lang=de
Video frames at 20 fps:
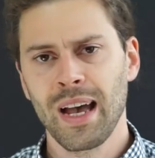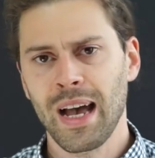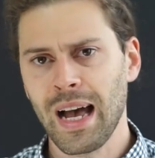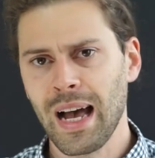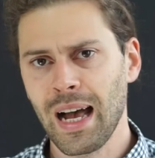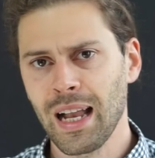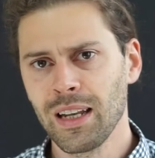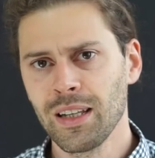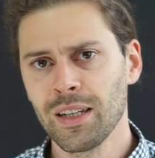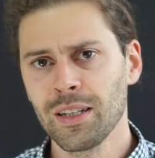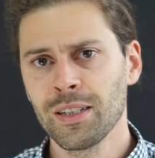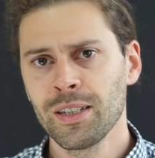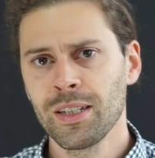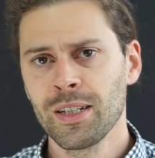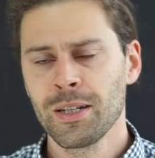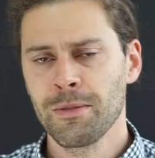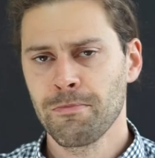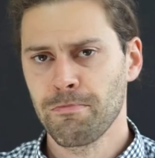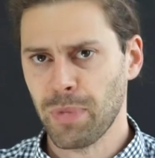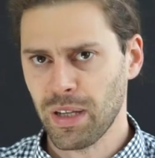Alle
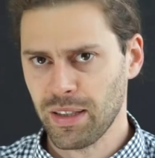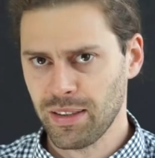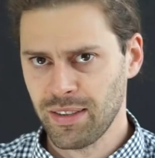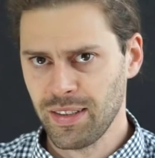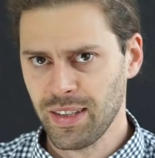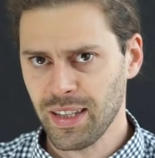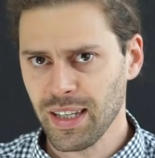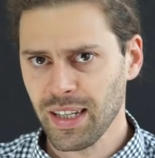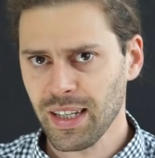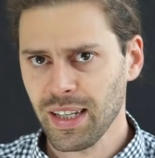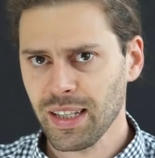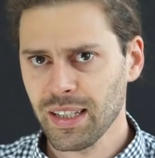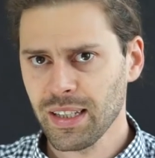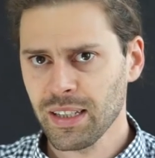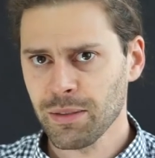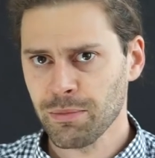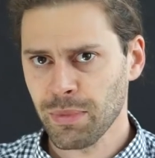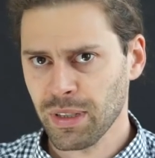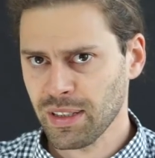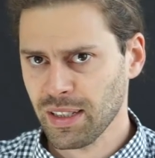
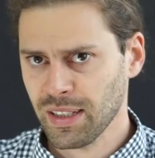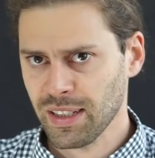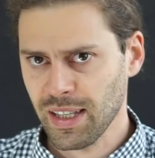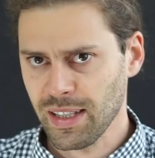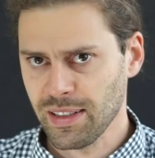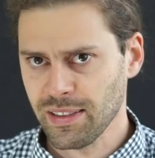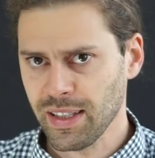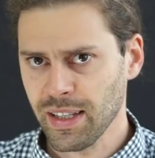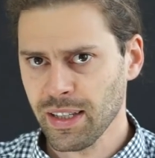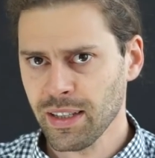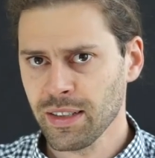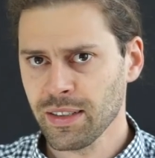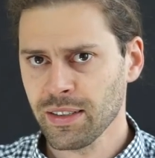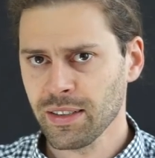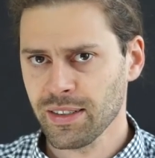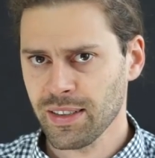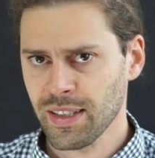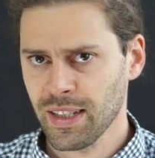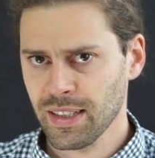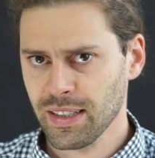Materie, materiellen Dinge,
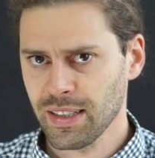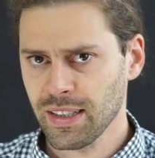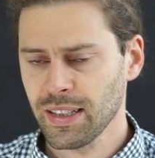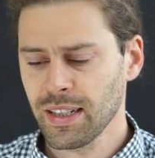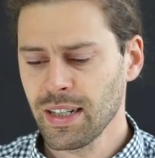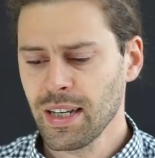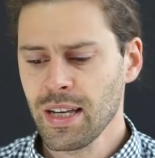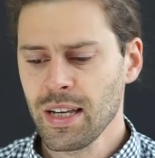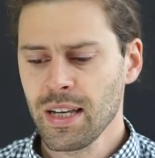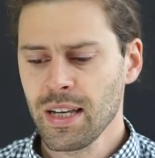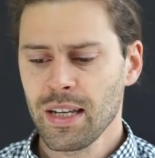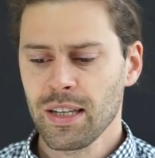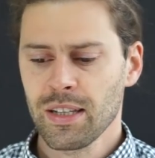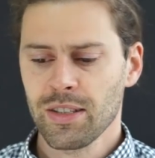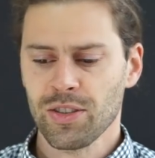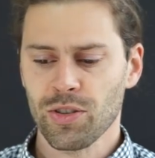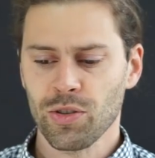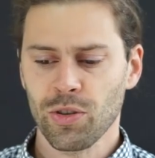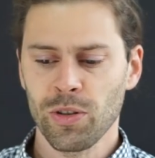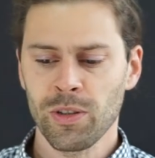sagt er,
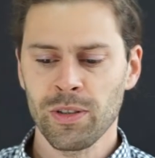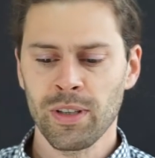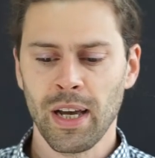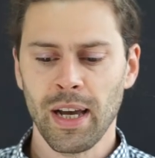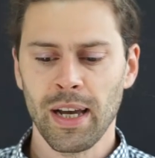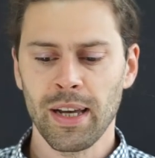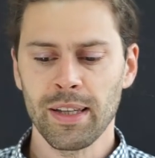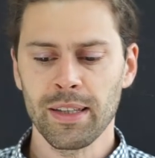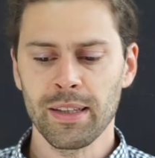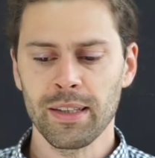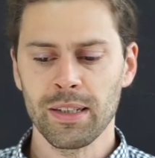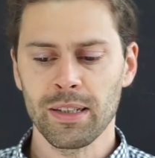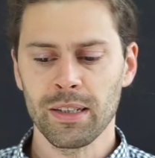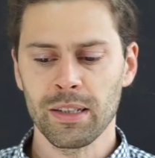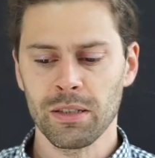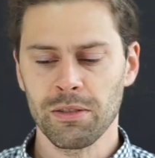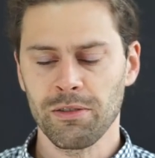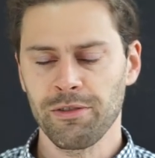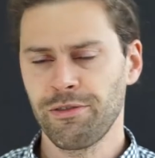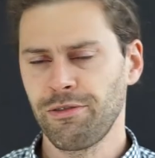sollen
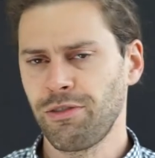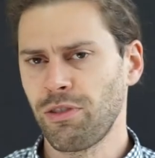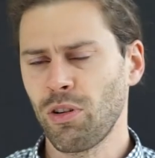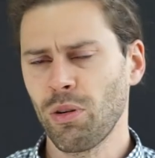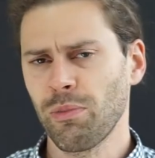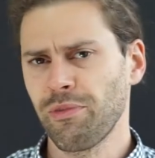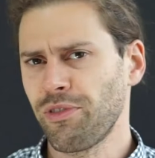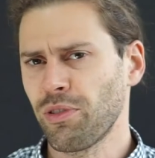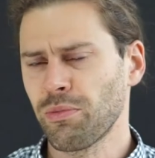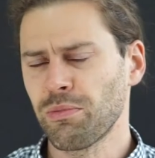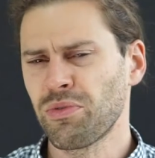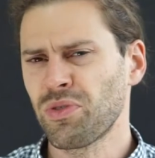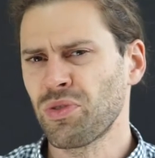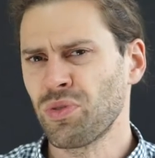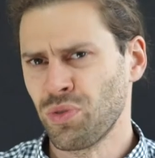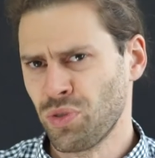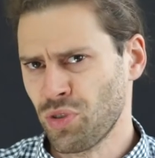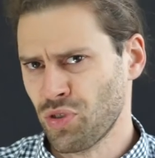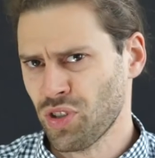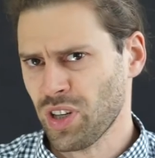eine Form von
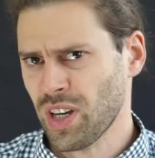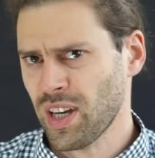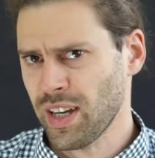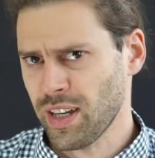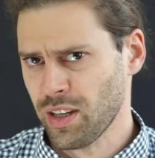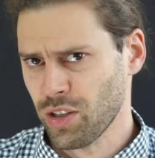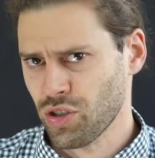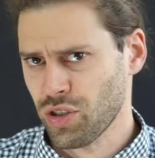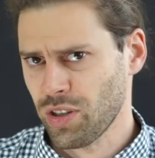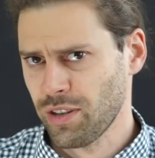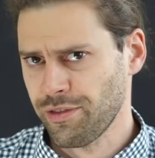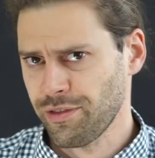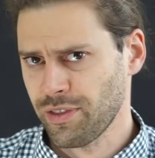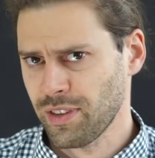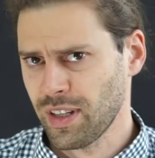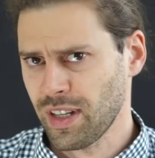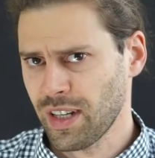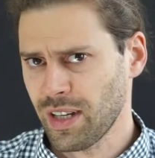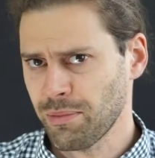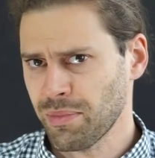psychischen
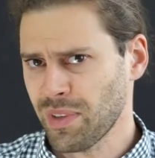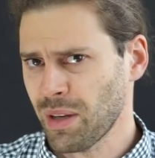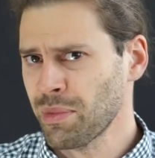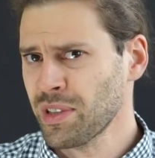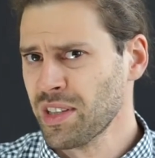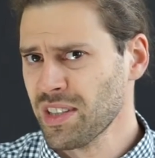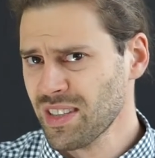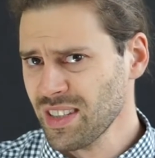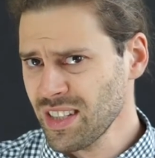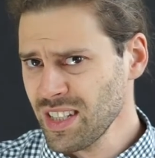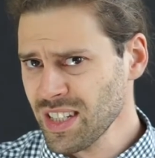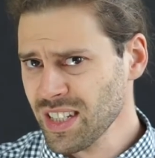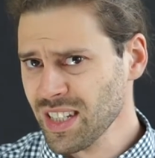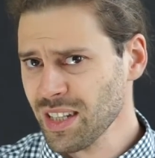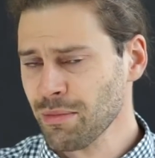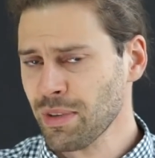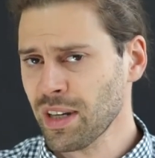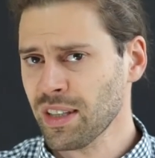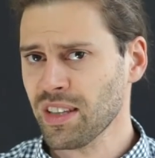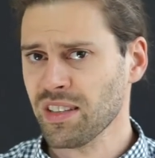Eigenschaften haben. Damit ist nicht
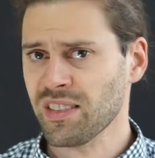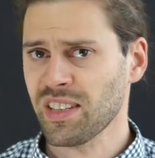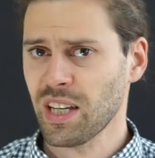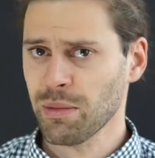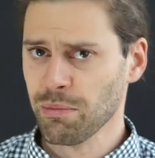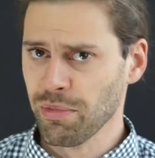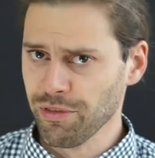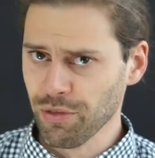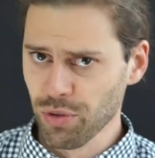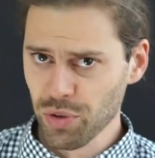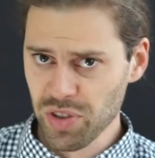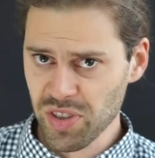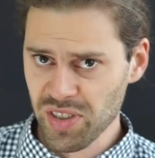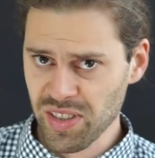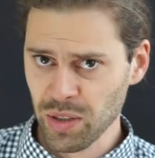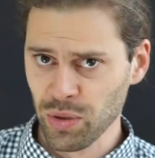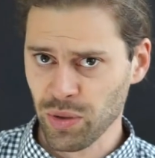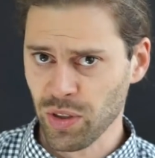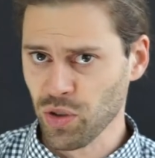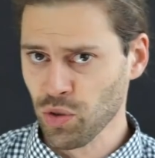gemeint, dass sie ein
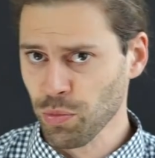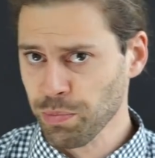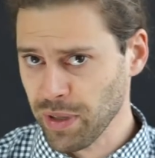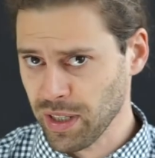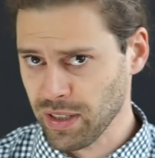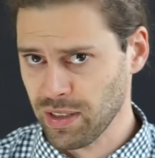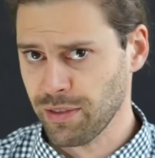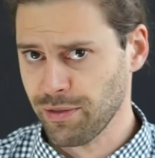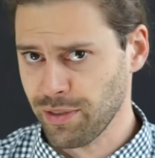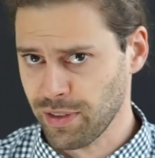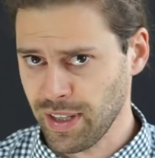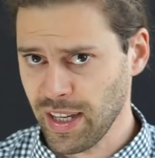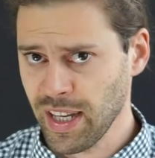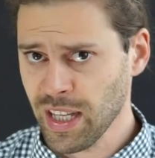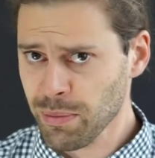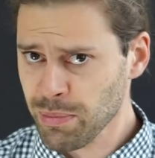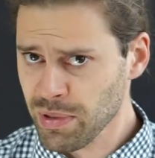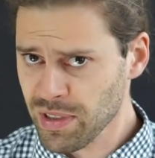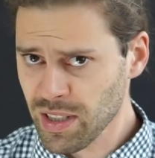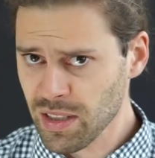Bewusstsein oder
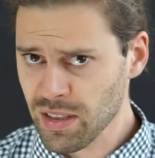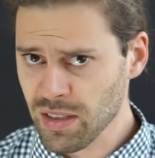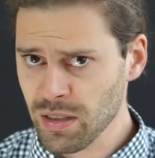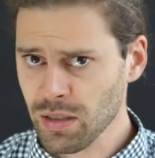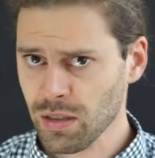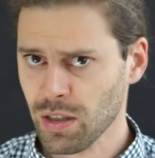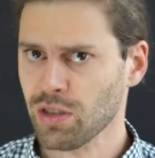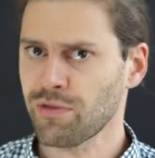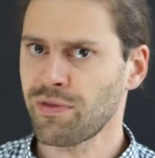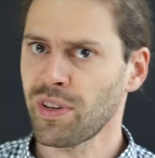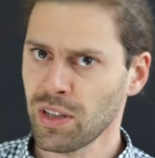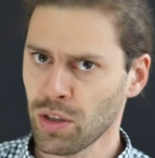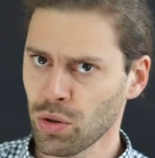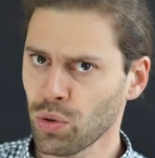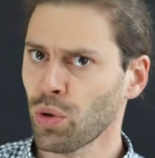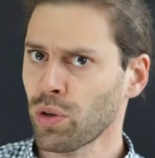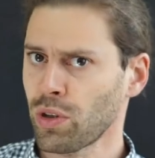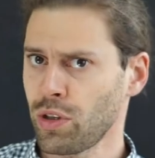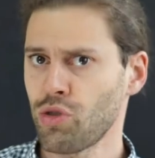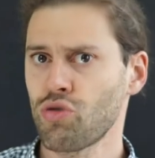Subjektivität besitzen, das wäre eine
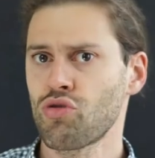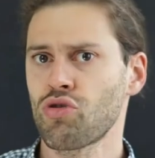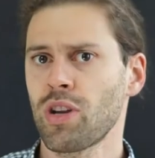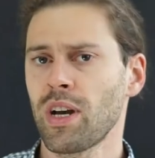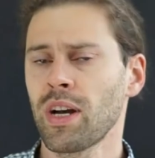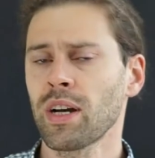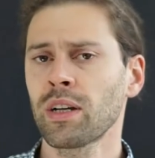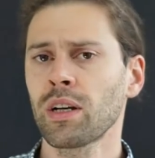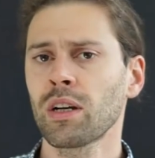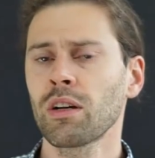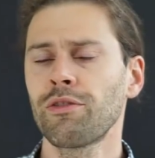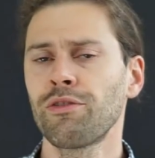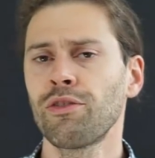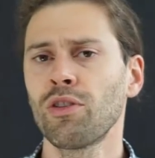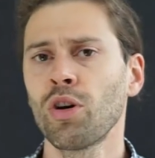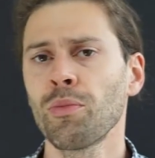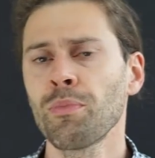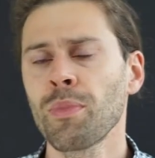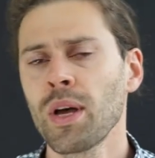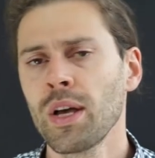deutlich stärkere
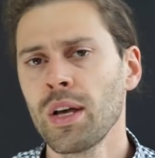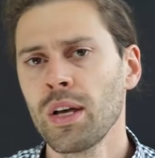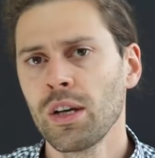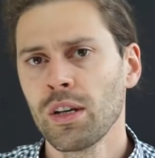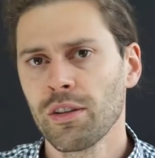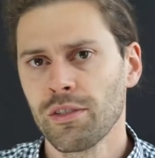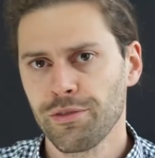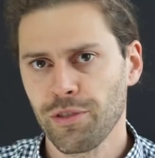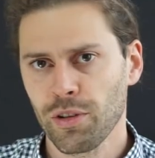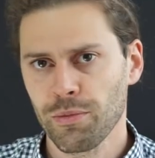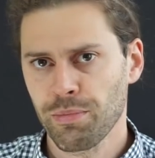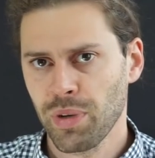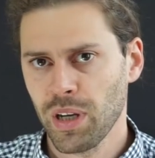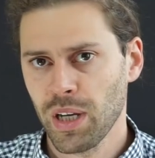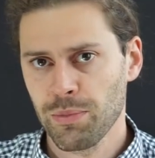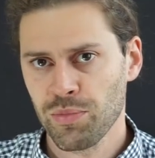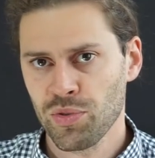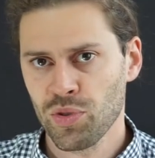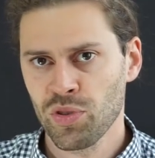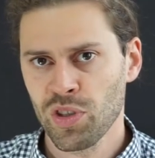Form von
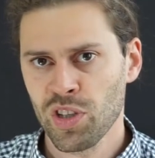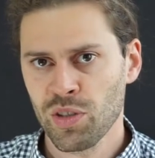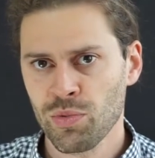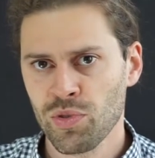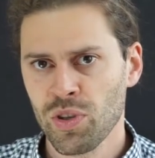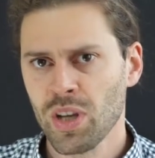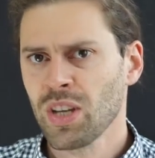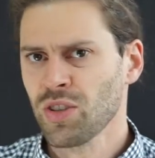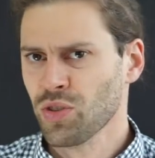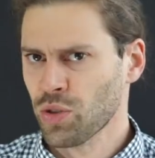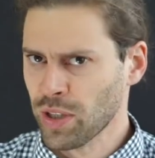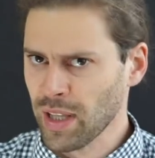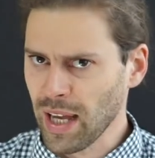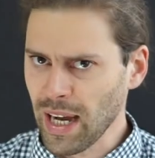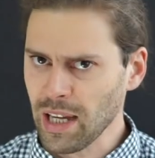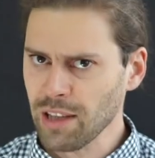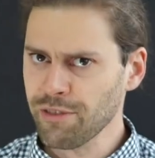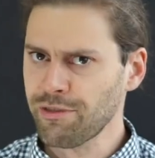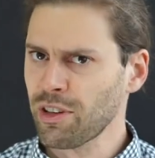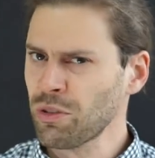Panpsychismus, sondern
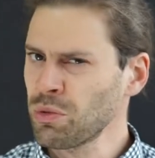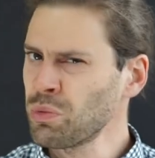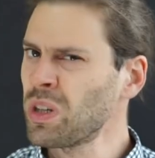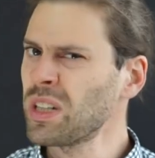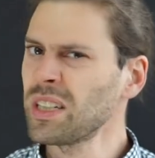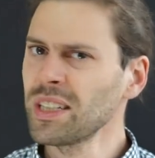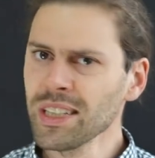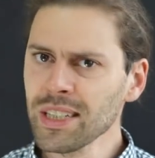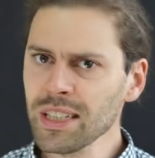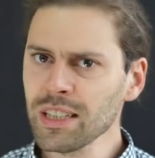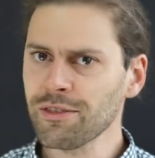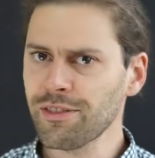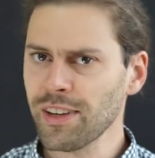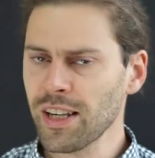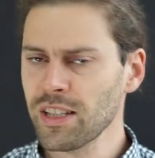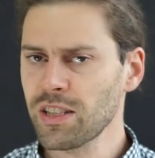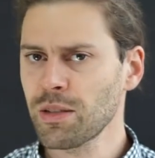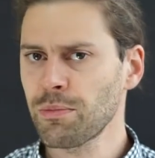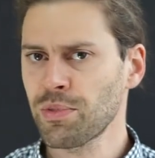einfach nur irgendwelche